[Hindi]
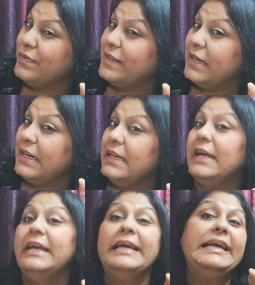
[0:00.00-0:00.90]
गुस्सा
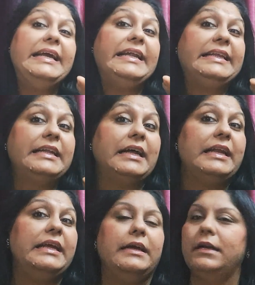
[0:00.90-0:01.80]
करना है इतना
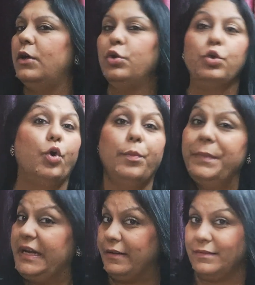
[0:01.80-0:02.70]
नहीं करना नो
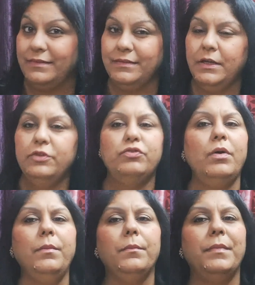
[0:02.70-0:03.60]
मीटअप
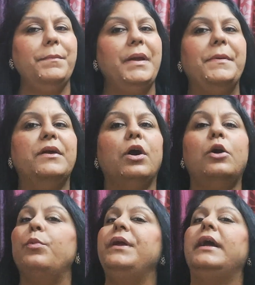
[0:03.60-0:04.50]
सो मैं बेबिका
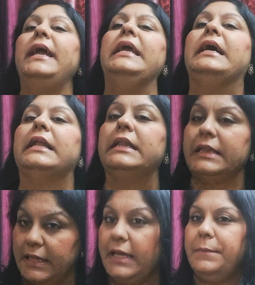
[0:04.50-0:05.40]
को भी कहीं गलत
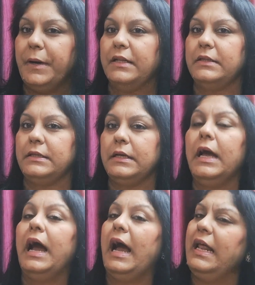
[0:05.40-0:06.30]
नहीं मानती
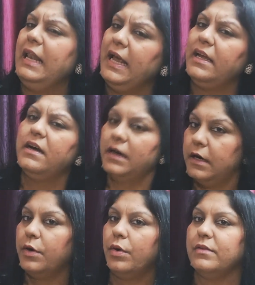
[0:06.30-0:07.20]
आई लाइक
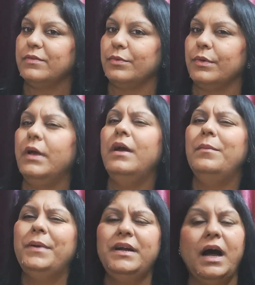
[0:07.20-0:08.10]
हर ऑल्सो
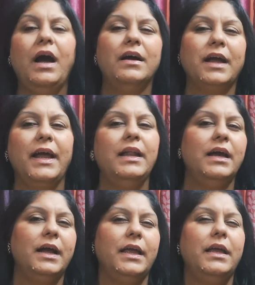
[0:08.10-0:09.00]
बट हाँ कहीं
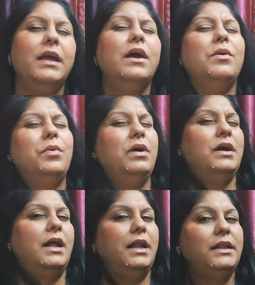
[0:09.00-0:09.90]
ना कहीं वो
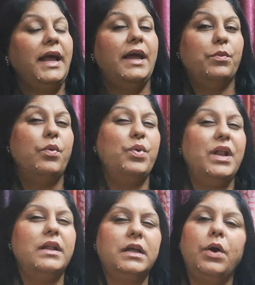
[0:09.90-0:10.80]
गलत है वो
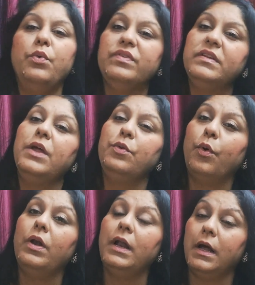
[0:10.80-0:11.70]
विलन का उसने
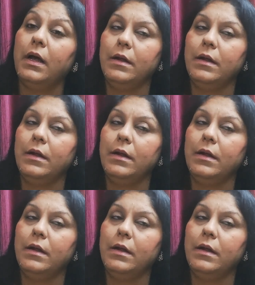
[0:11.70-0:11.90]
रोल